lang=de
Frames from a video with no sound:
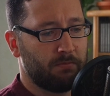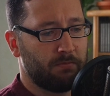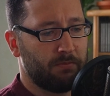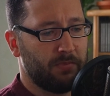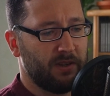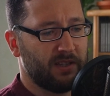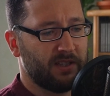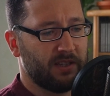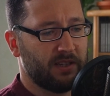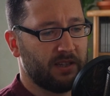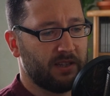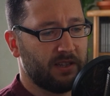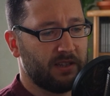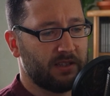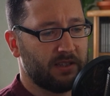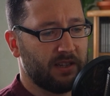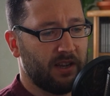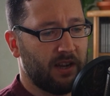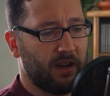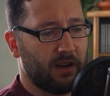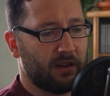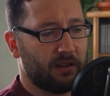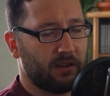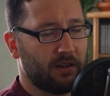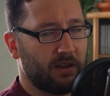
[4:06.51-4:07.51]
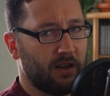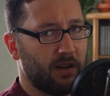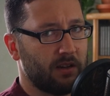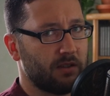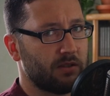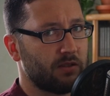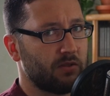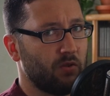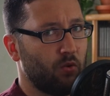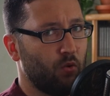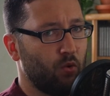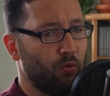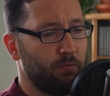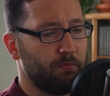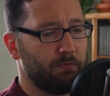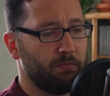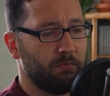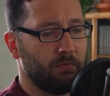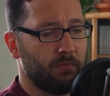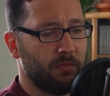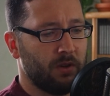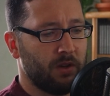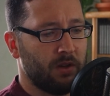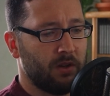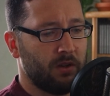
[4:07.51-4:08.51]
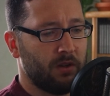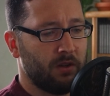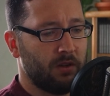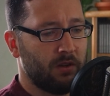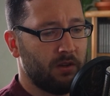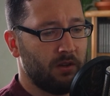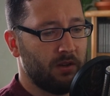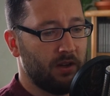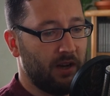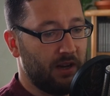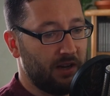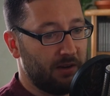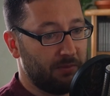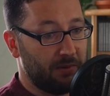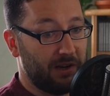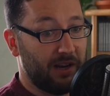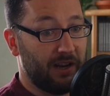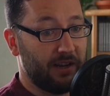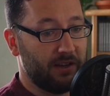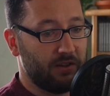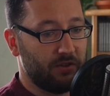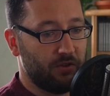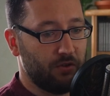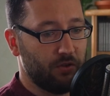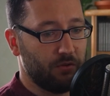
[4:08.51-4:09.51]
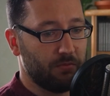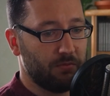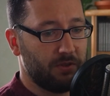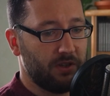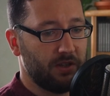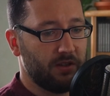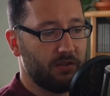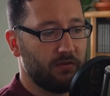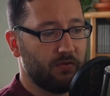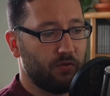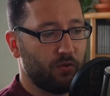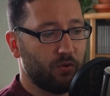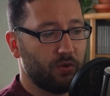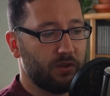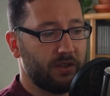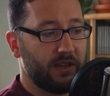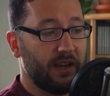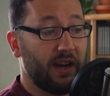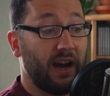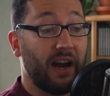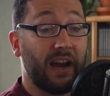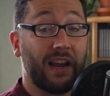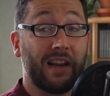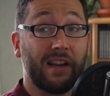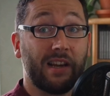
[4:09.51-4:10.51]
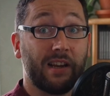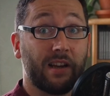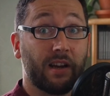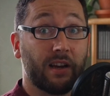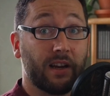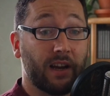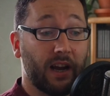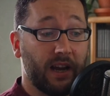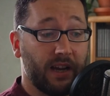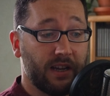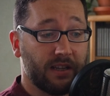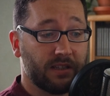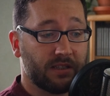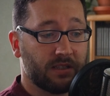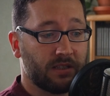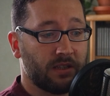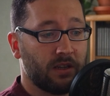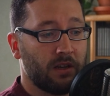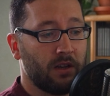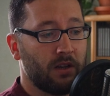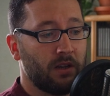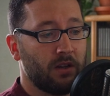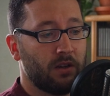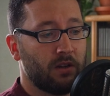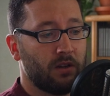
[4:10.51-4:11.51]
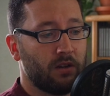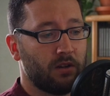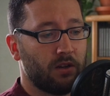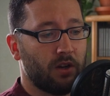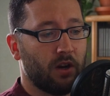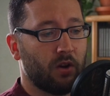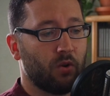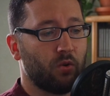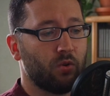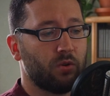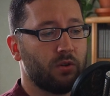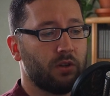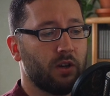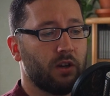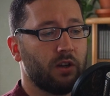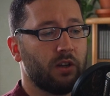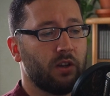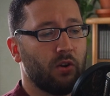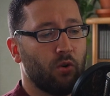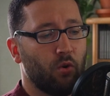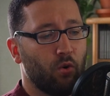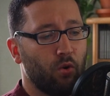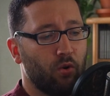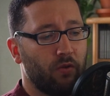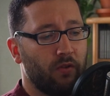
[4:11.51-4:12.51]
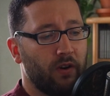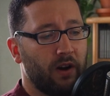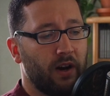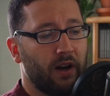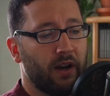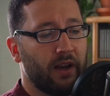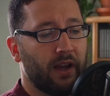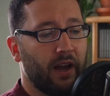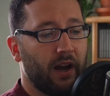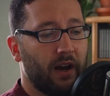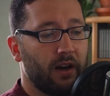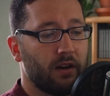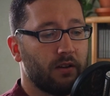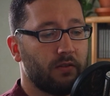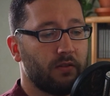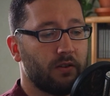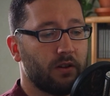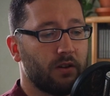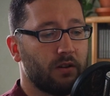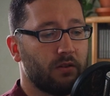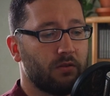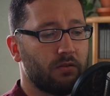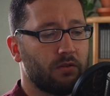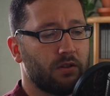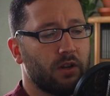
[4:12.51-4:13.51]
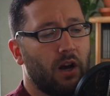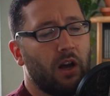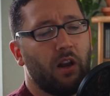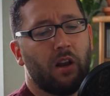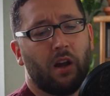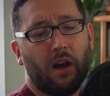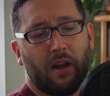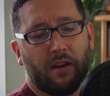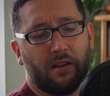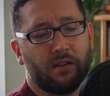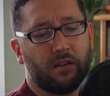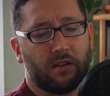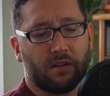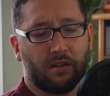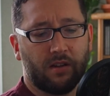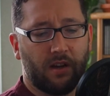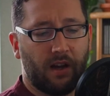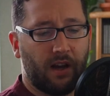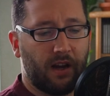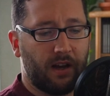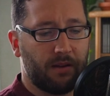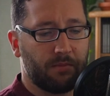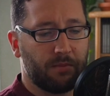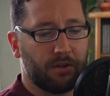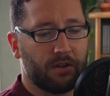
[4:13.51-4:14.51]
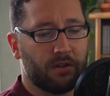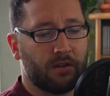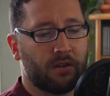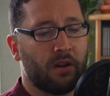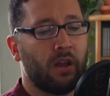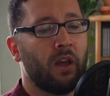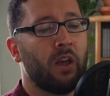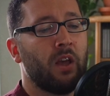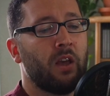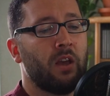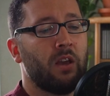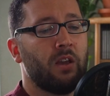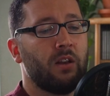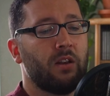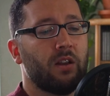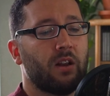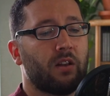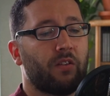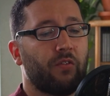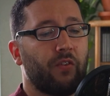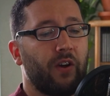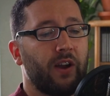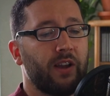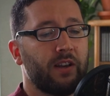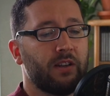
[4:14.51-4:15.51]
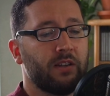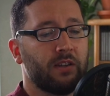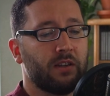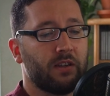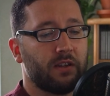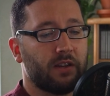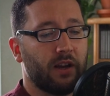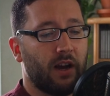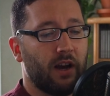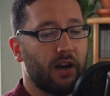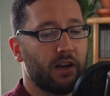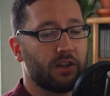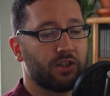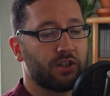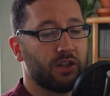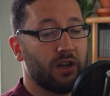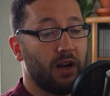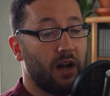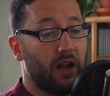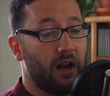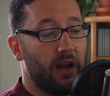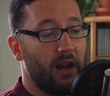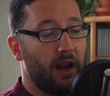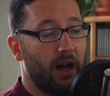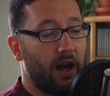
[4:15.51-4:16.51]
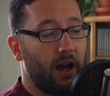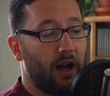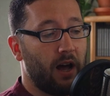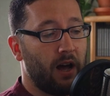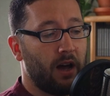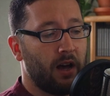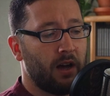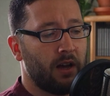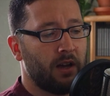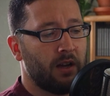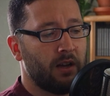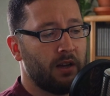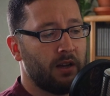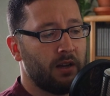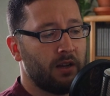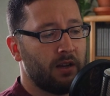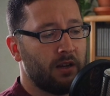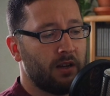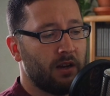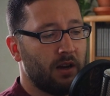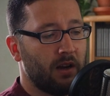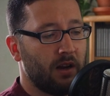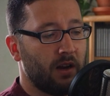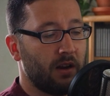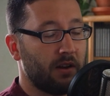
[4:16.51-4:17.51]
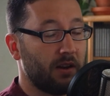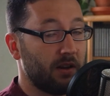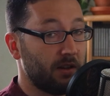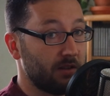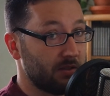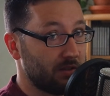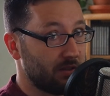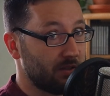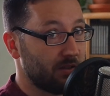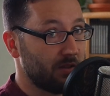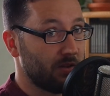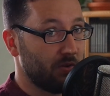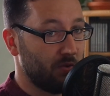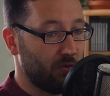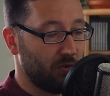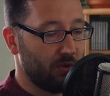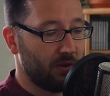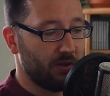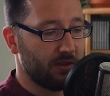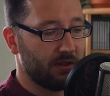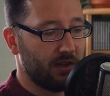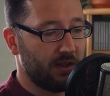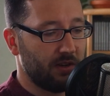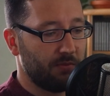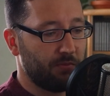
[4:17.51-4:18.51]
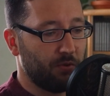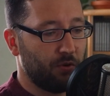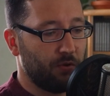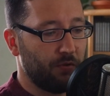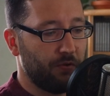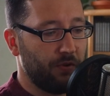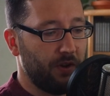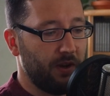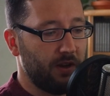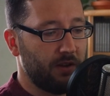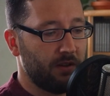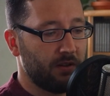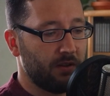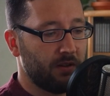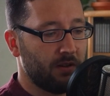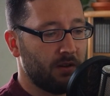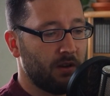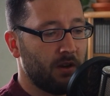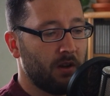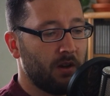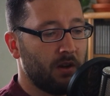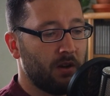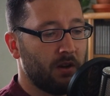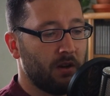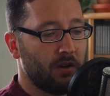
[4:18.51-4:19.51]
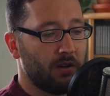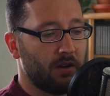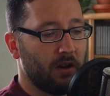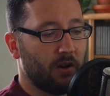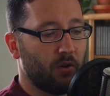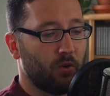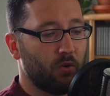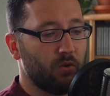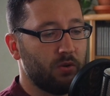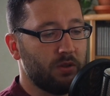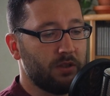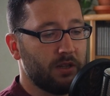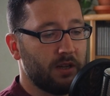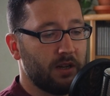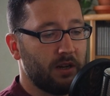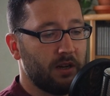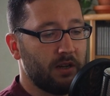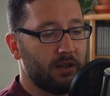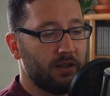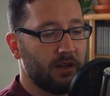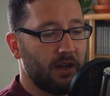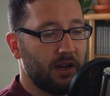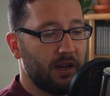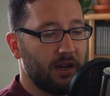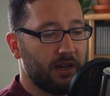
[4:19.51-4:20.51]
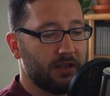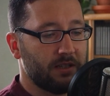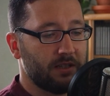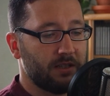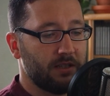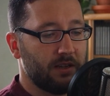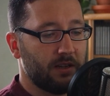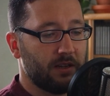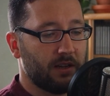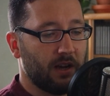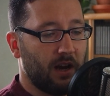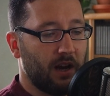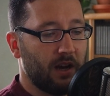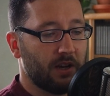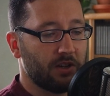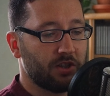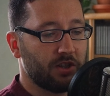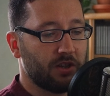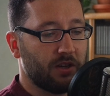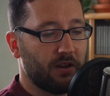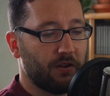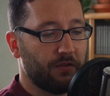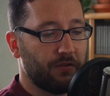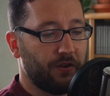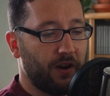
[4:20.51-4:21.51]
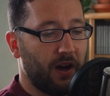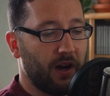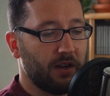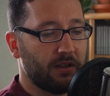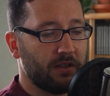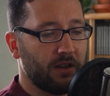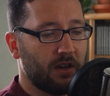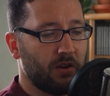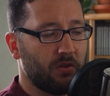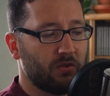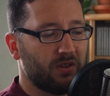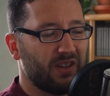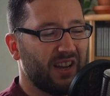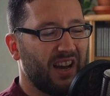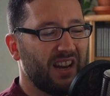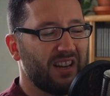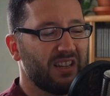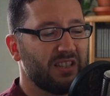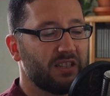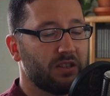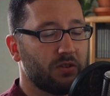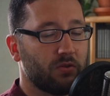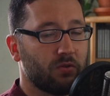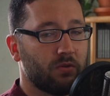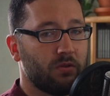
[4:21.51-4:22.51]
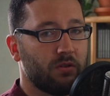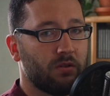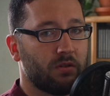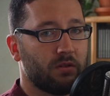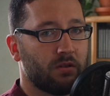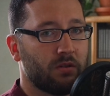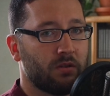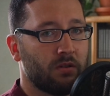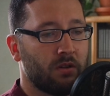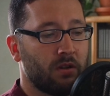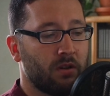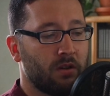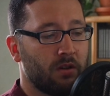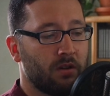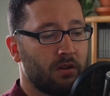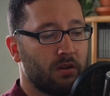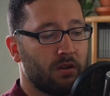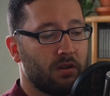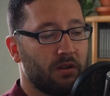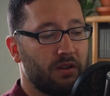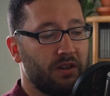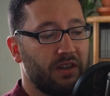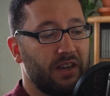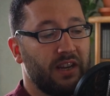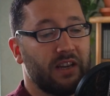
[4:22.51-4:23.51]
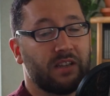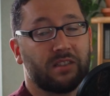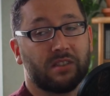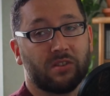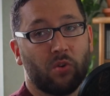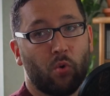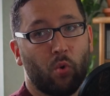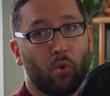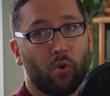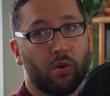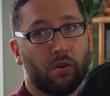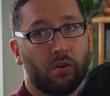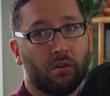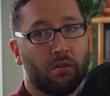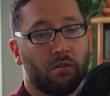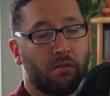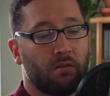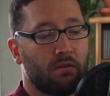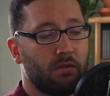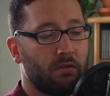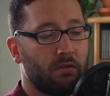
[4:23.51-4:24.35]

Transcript: Besser gesagt, ganz oben, in einem kleinen Türmchen wohnt der Heilige Geist, darunter Jehova, Jahwe und alle anderen Namen, in der zweiten Etage Allah, allerdings ohne seine Propheten, darunter in der ersten Etage der Vater und ganz unten der Sohn.